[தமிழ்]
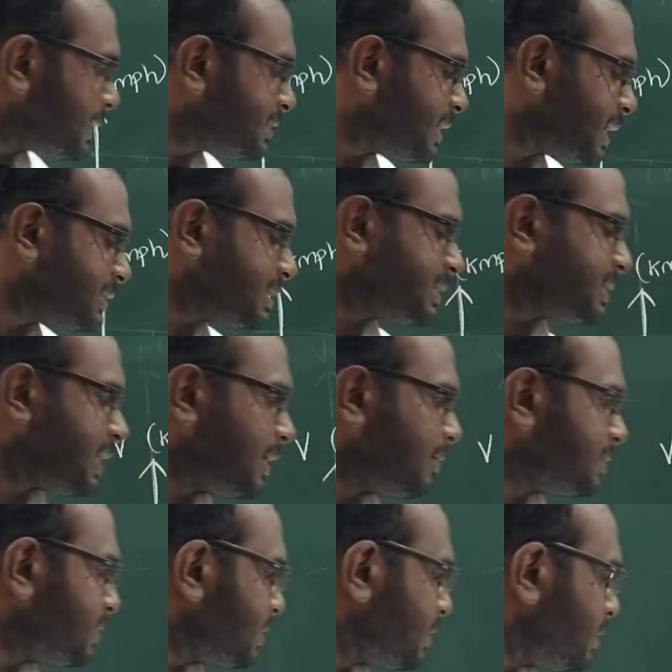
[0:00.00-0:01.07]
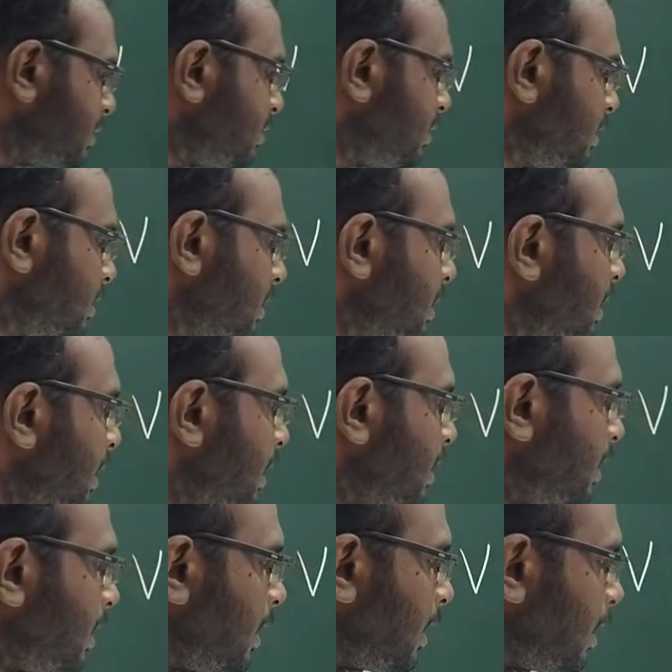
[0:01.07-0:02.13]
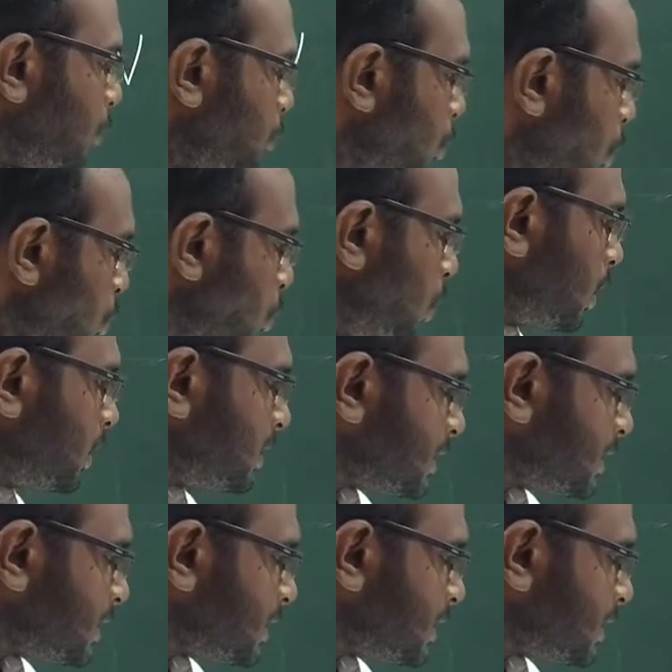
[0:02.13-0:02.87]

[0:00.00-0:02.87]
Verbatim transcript: எக்ஸ் ஆக்சிஸ்லையும் வச்சுக்கிட்டு ஒவ்வொரு